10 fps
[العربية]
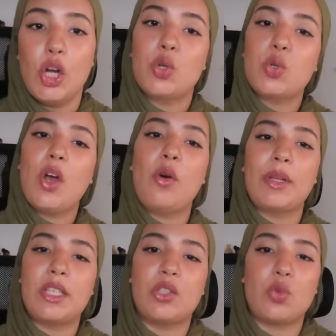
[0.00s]
شويه
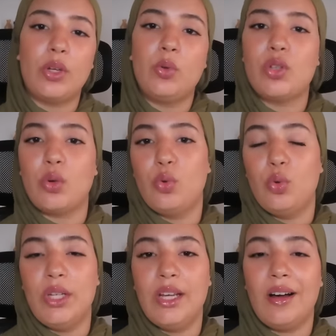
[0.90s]
هما تيصوني
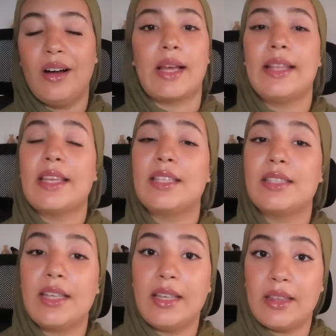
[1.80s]
وتيقولوا لي راه داك
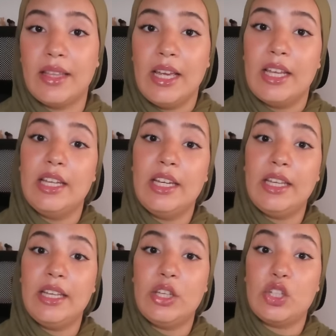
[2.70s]
السيد
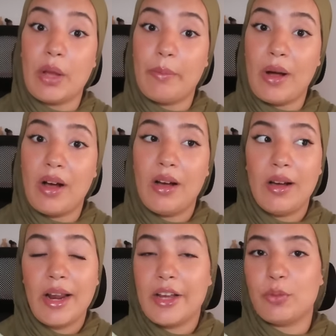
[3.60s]
اللي جاب معها
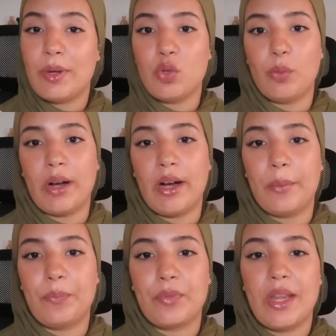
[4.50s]
راه عجباتو وبغاها